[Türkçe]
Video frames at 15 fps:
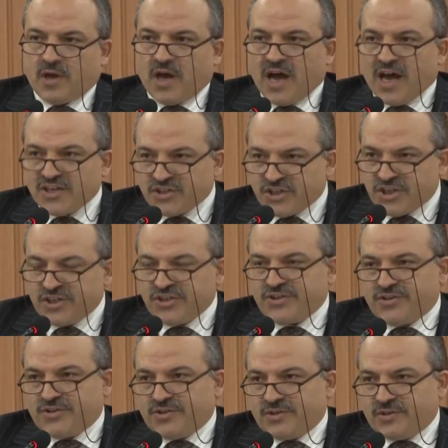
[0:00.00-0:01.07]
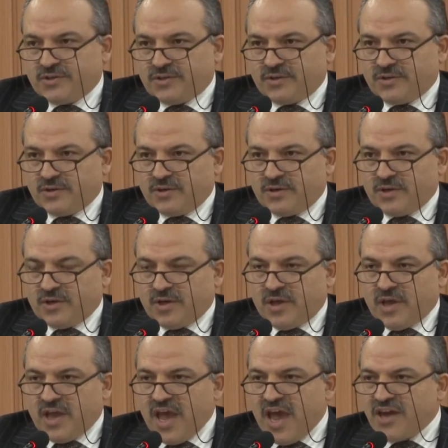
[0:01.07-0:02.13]
Hazır
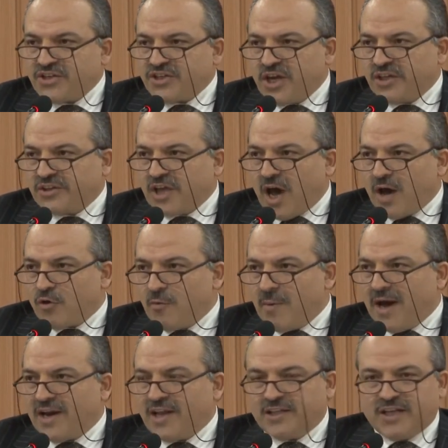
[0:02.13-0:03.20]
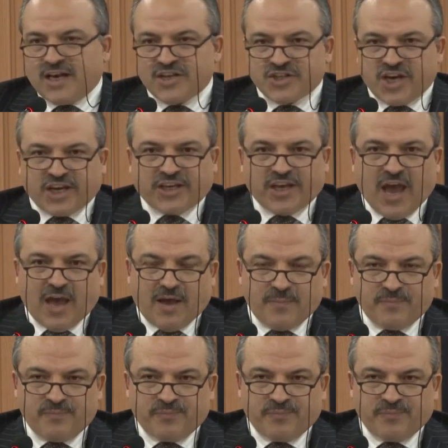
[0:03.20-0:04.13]
her şey tarumar edilecek ya